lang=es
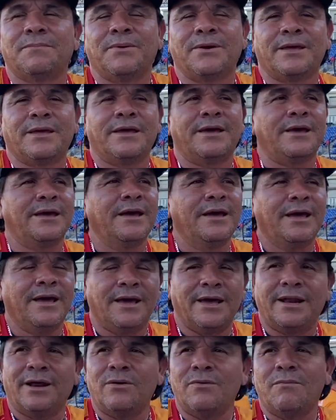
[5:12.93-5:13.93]
pues que
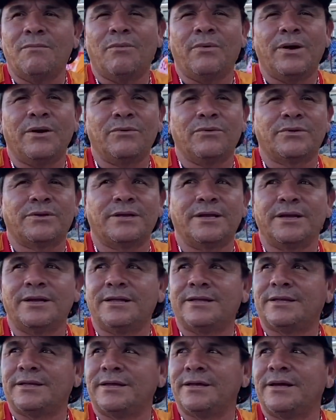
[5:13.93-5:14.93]
era un buen
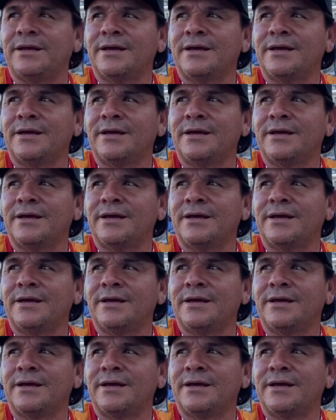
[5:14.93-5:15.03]
utility,